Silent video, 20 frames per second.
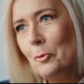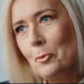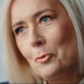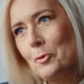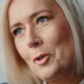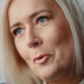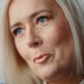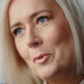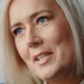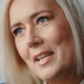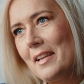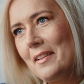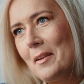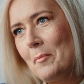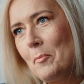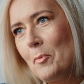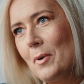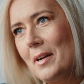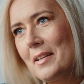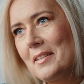dużą
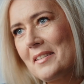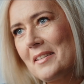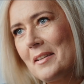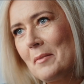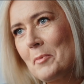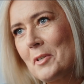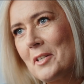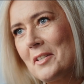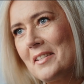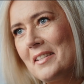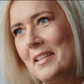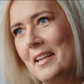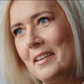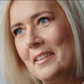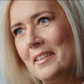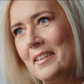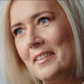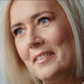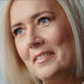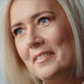cenę płacę,
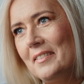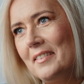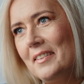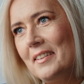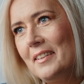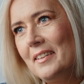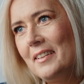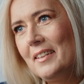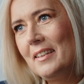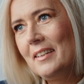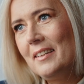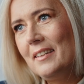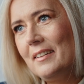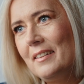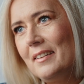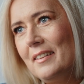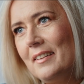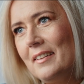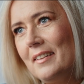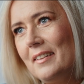przyznaję
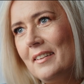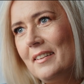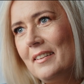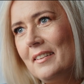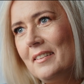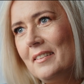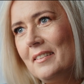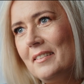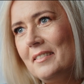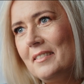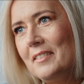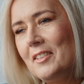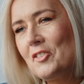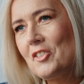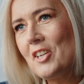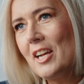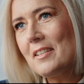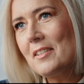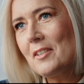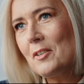E,
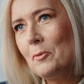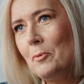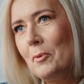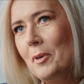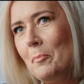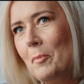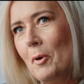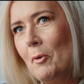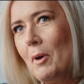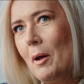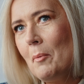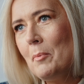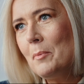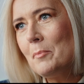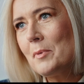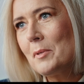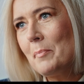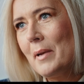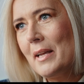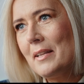czas, który
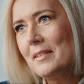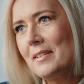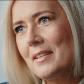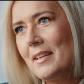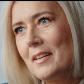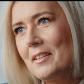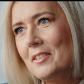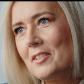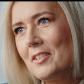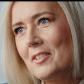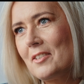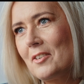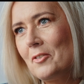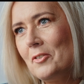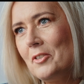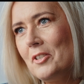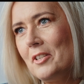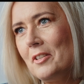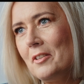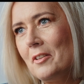mogłabym spędzać z
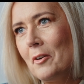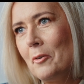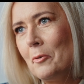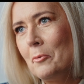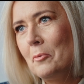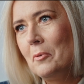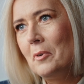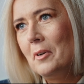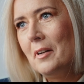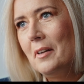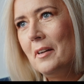rodziną,